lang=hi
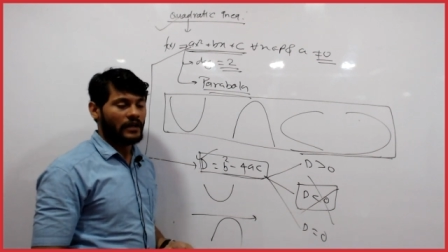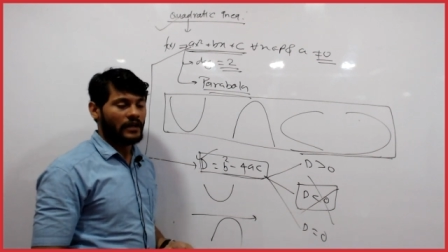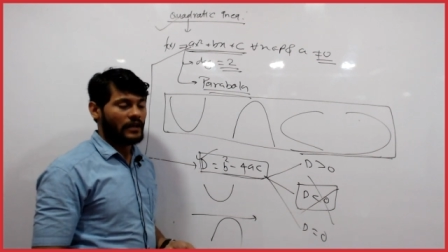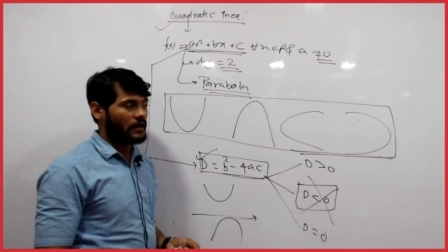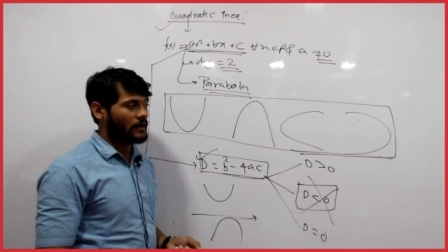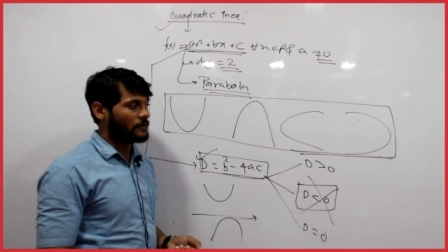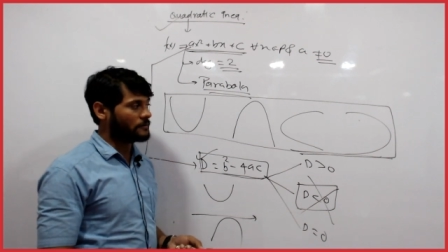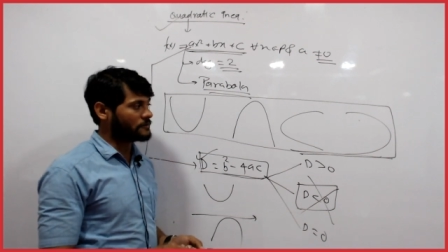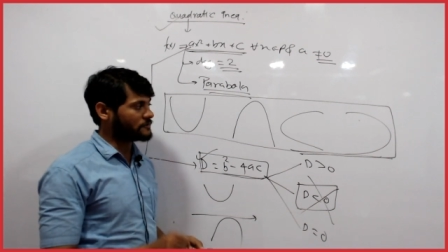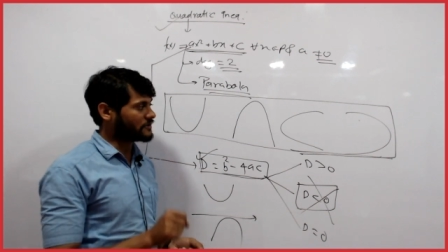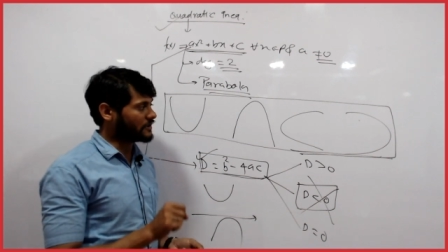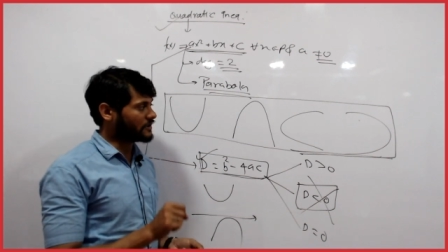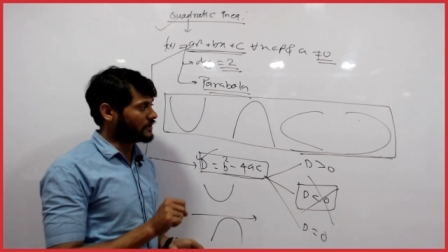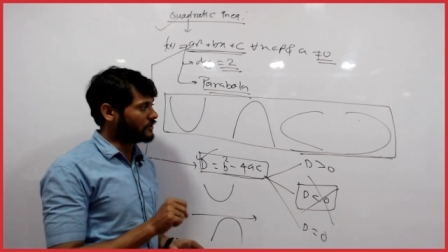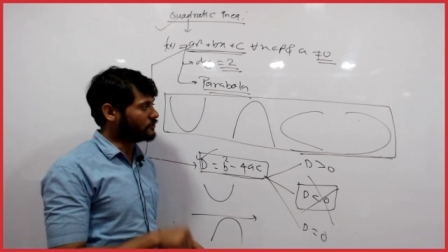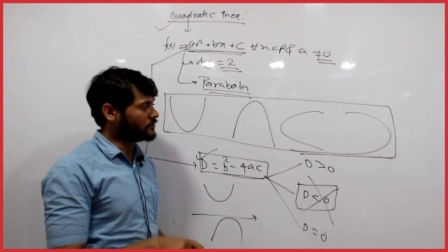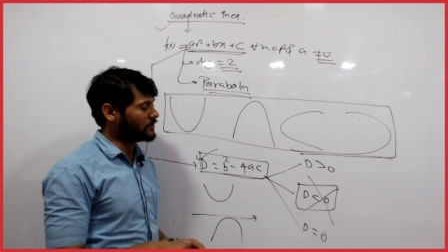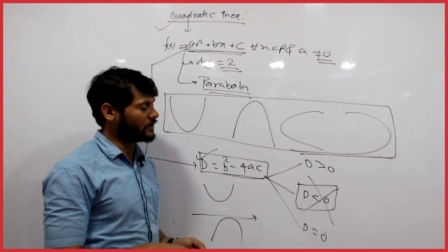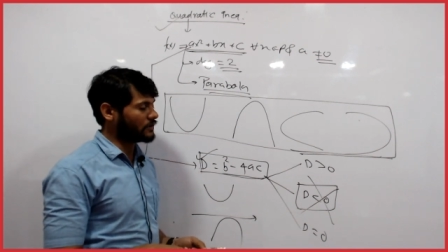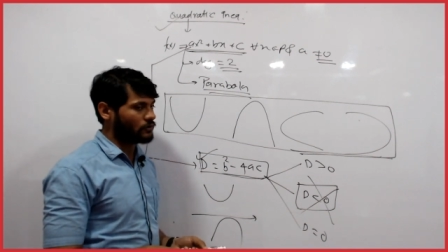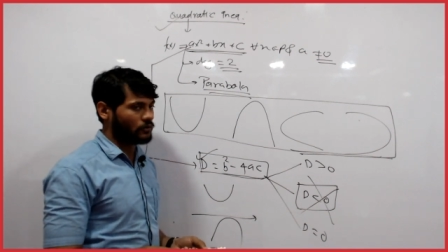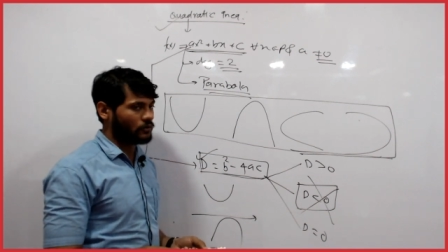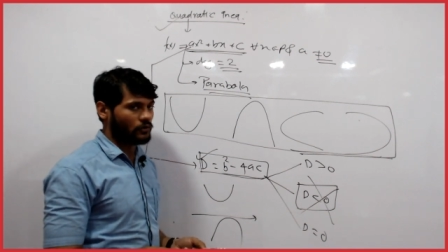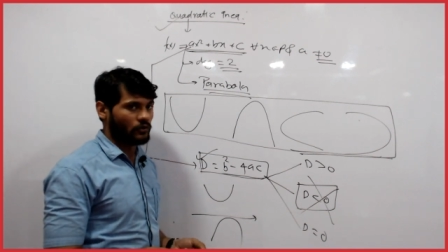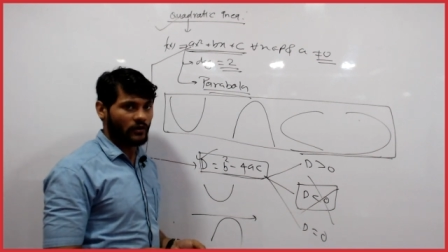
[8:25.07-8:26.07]
अब सोल्यूशन
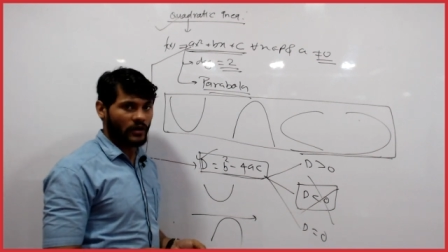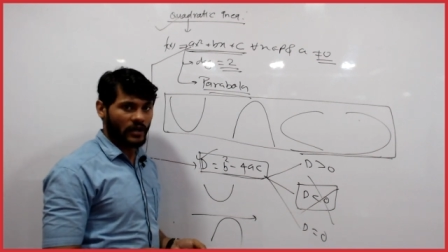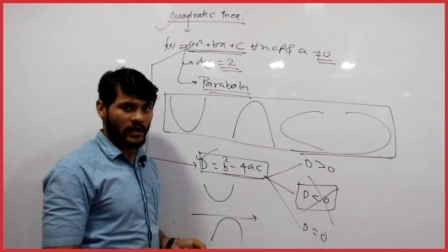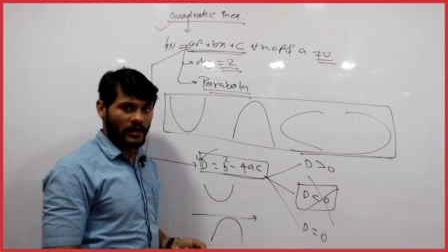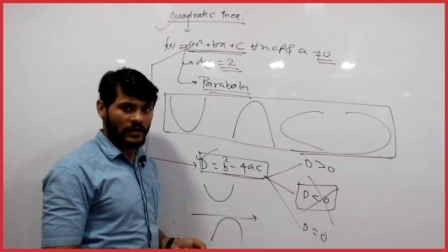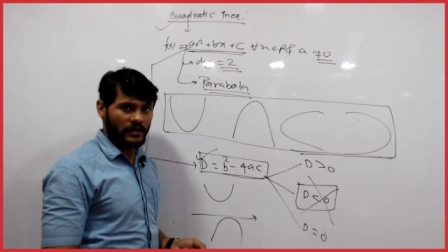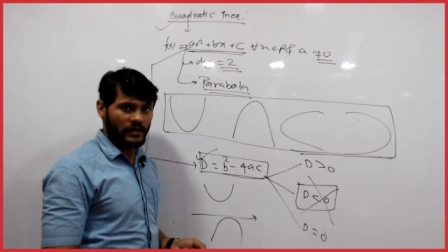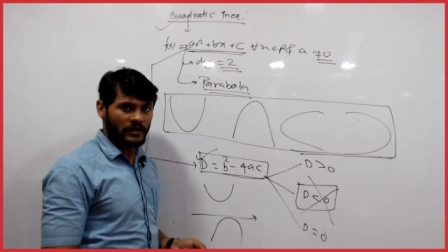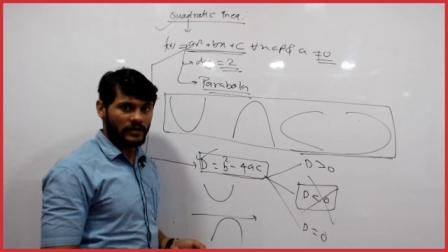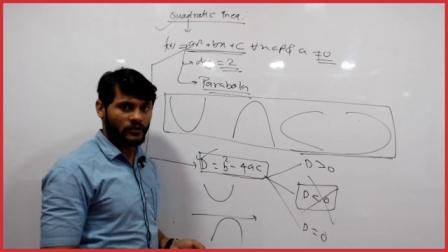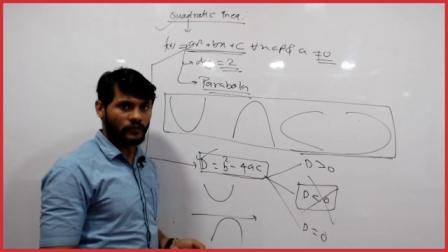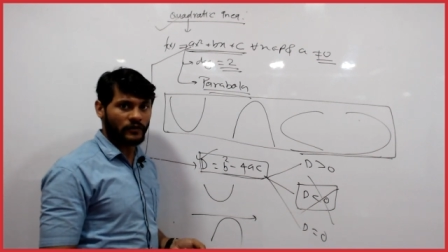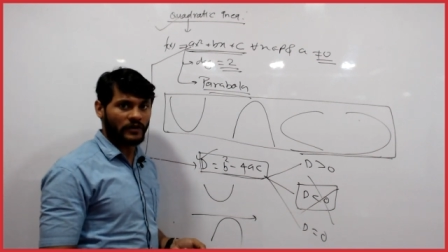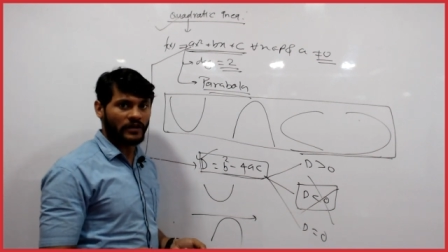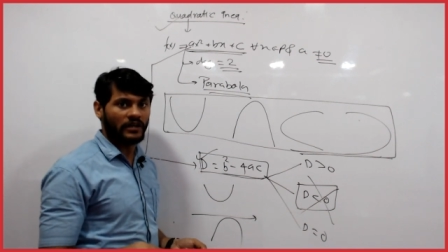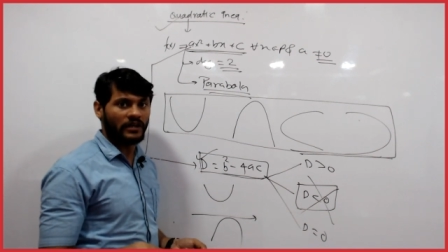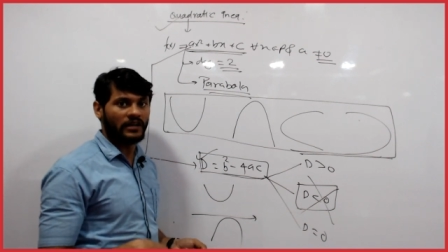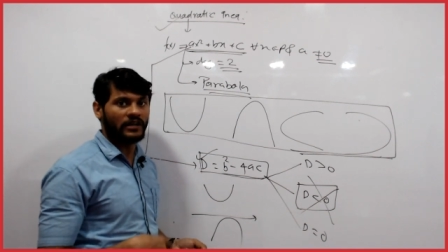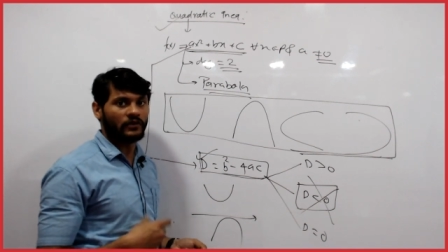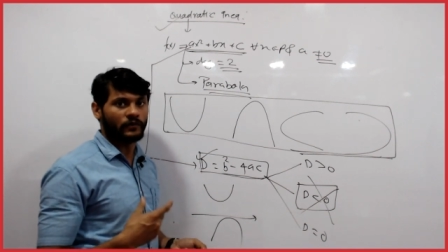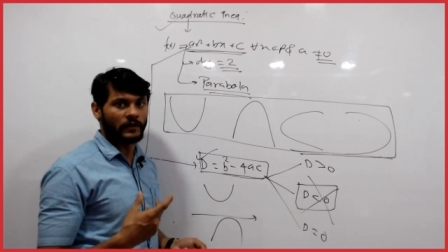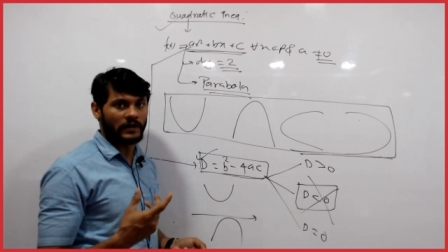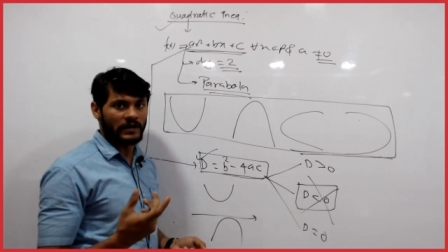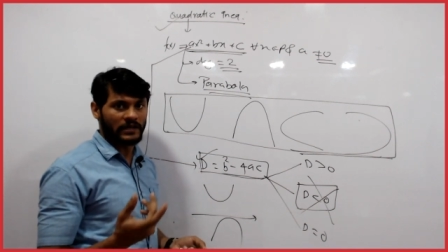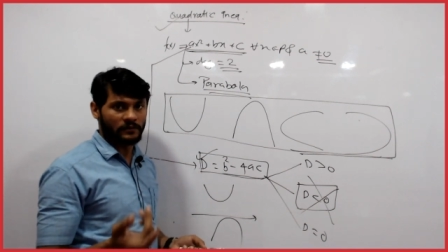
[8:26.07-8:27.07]
होगा नहीं तो फिर
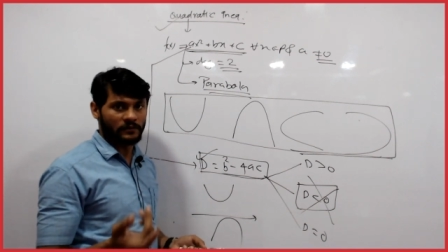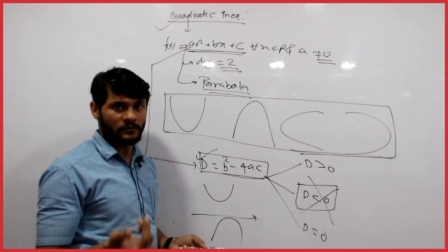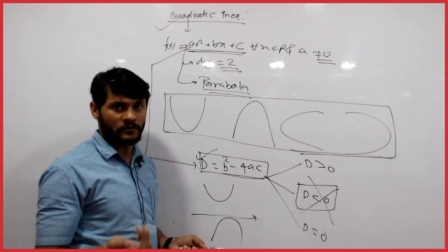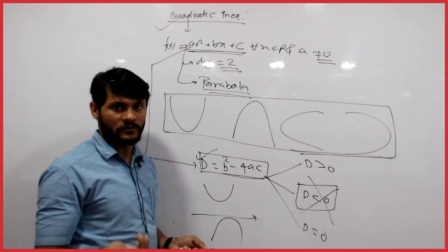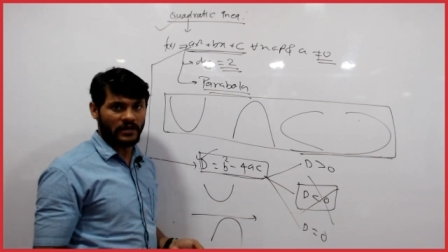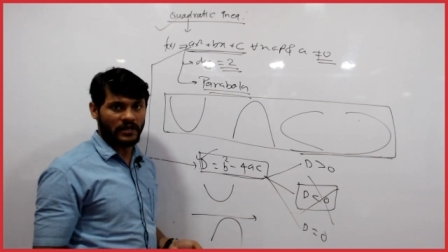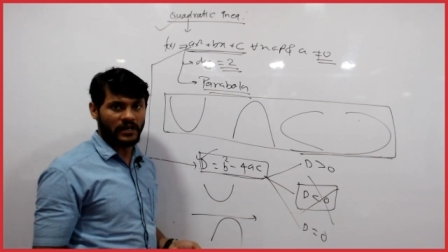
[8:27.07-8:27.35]
इनइक्वलिटी में उसका